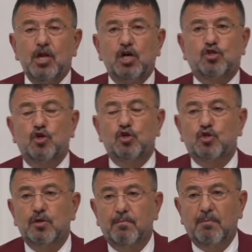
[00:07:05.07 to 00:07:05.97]

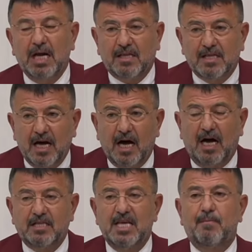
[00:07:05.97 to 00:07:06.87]
biliyorsunuz
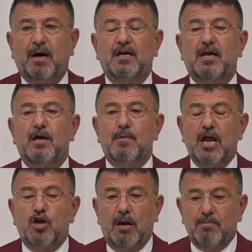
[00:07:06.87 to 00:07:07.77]
Malatya, Adıyaman'ın
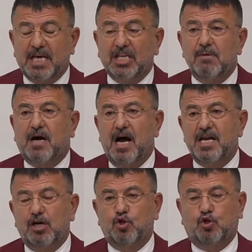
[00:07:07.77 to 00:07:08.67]
en önemli geçim
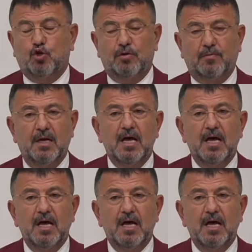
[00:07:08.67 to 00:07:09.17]
kaynağı tütün.